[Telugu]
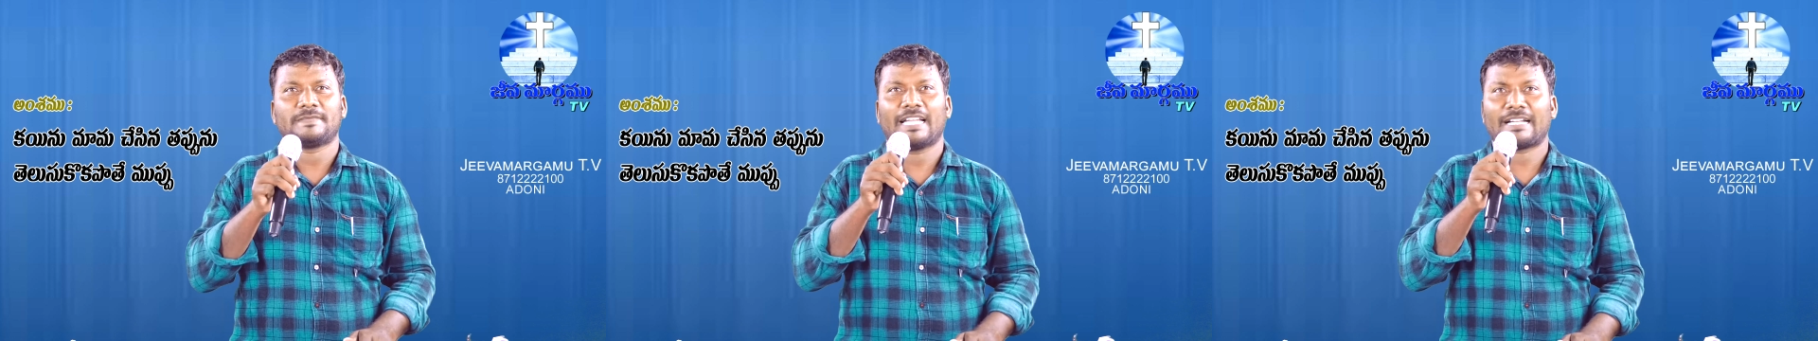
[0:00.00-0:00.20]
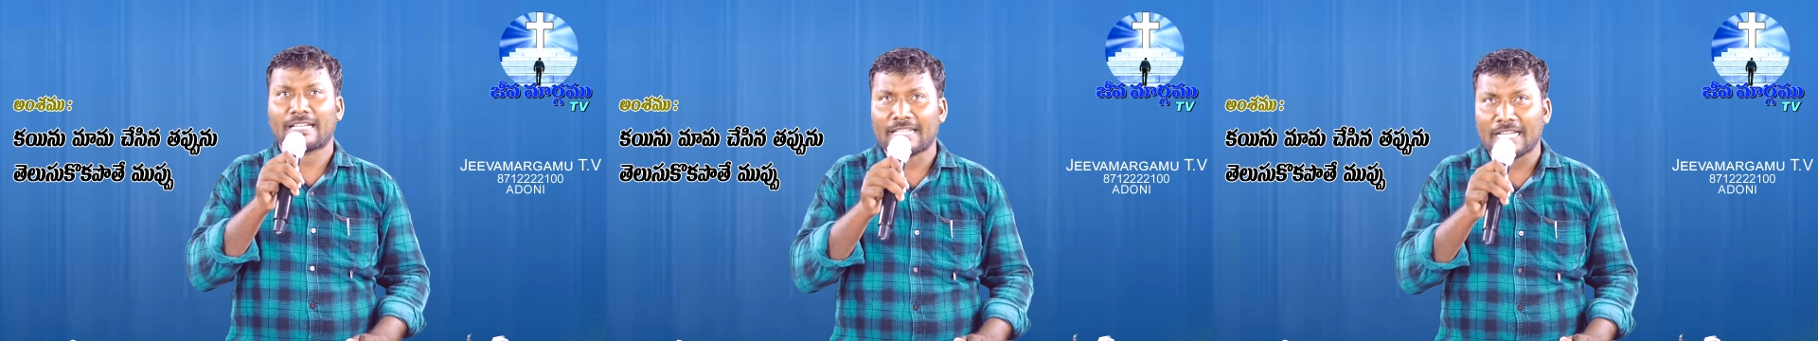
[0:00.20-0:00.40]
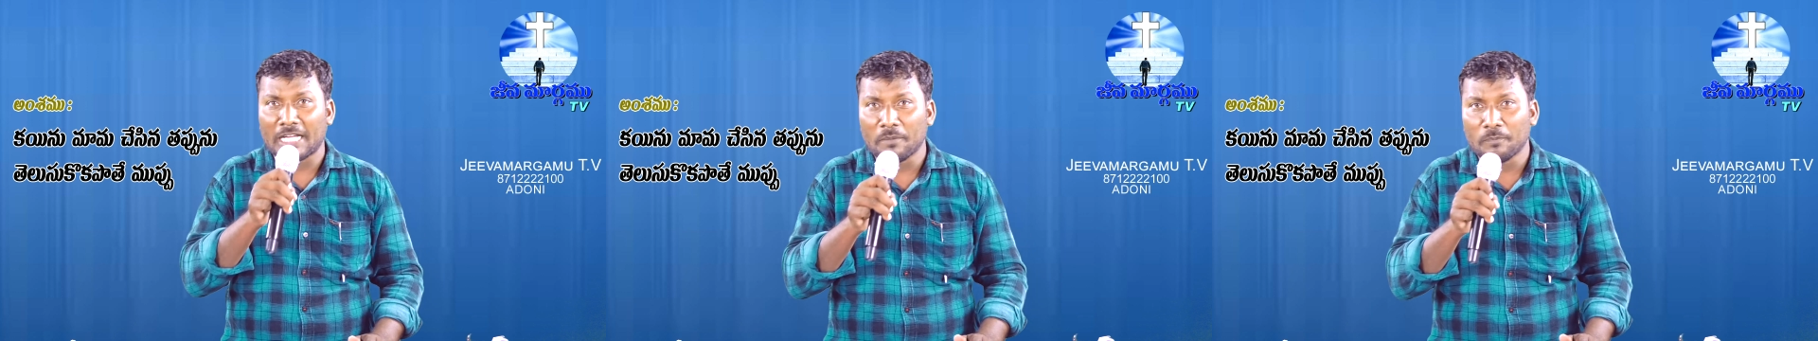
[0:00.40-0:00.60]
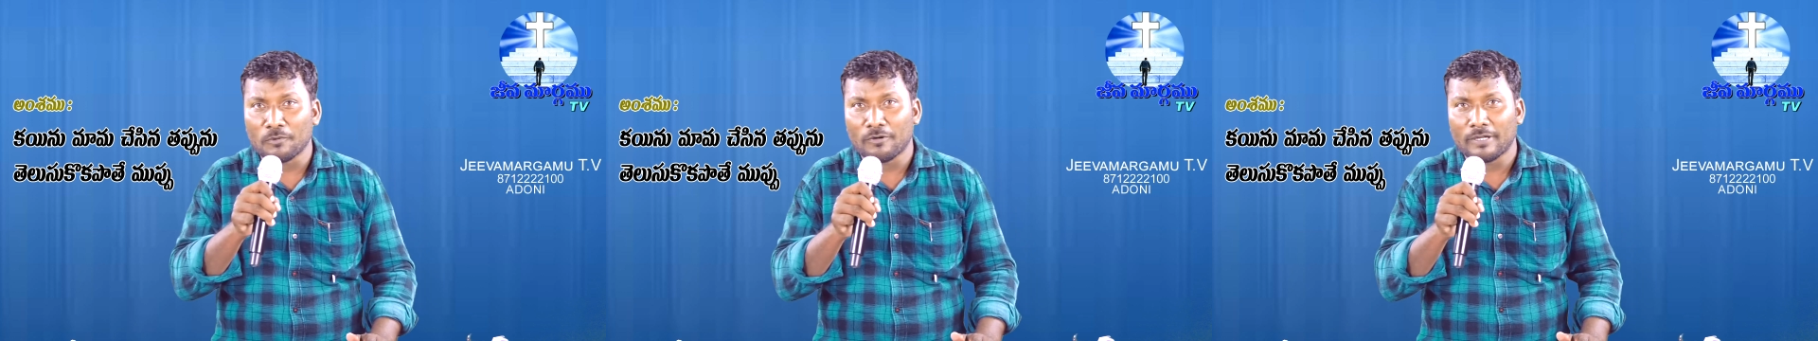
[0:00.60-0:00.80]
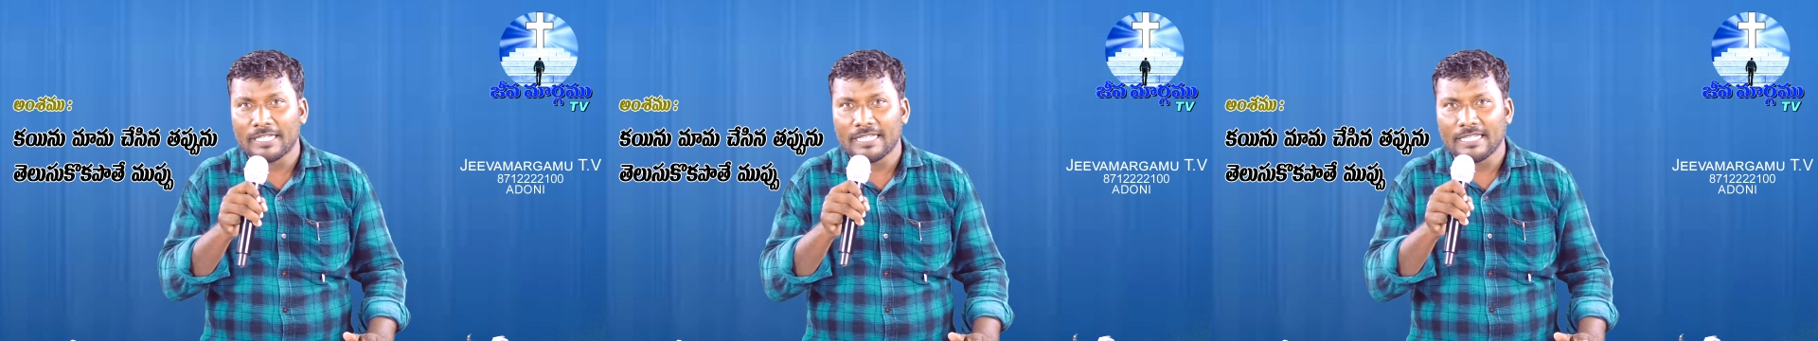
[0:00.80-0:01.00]
ఎక్కడికి
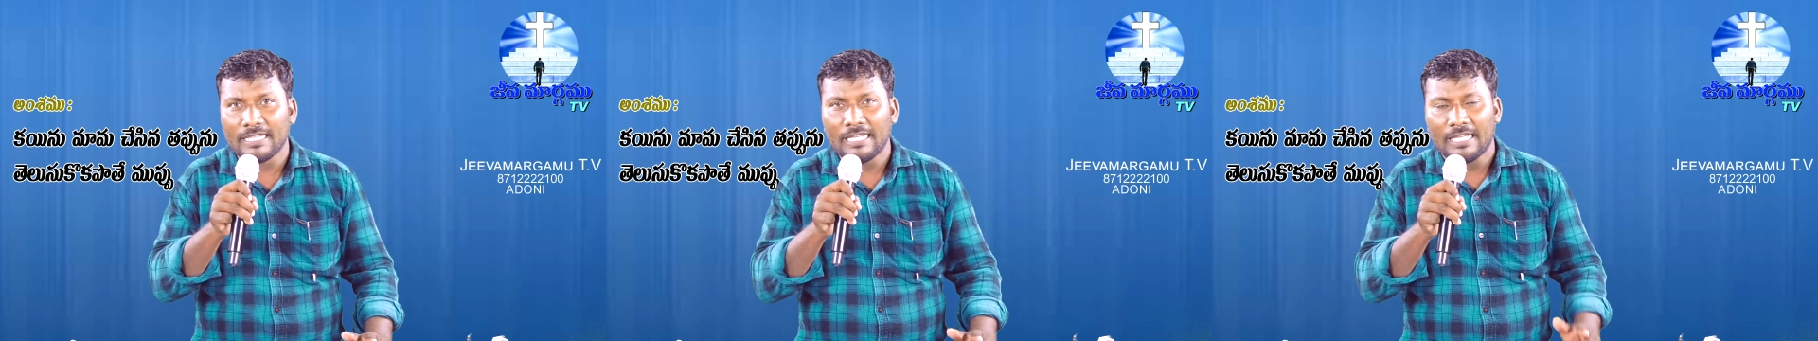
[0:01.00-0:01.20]
ఆగిపోవాలి